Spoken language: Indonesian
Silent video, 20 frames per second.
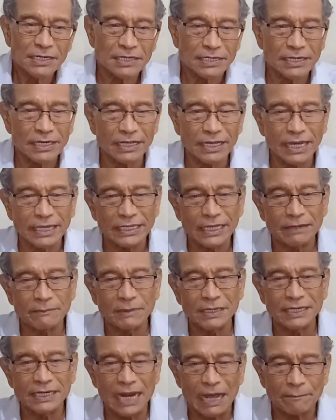sehingga yang
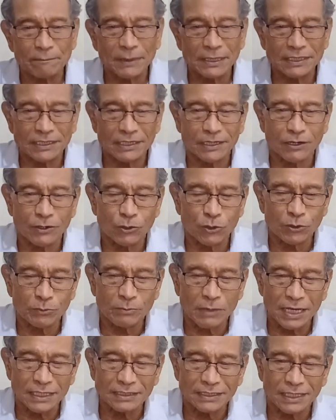mendapat
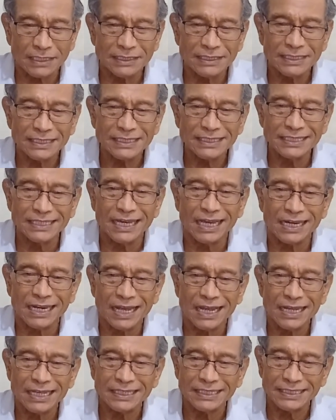kehormatan
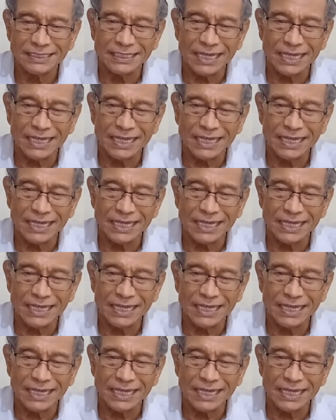ialah